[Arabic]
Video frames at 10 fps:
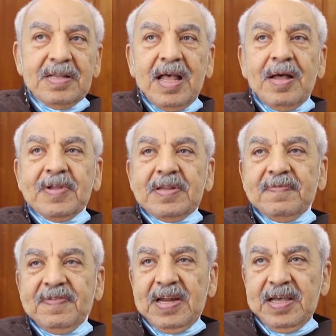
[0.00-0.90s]
اتخبطت
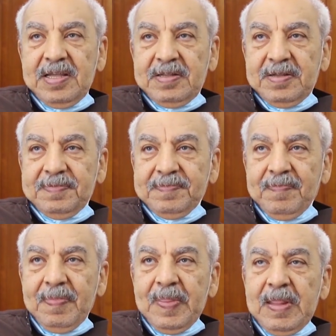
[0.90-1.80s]
في الحيطه
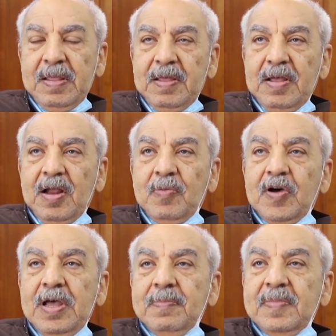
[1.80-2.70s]

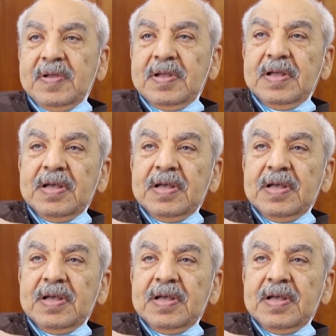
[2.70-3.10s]
المهم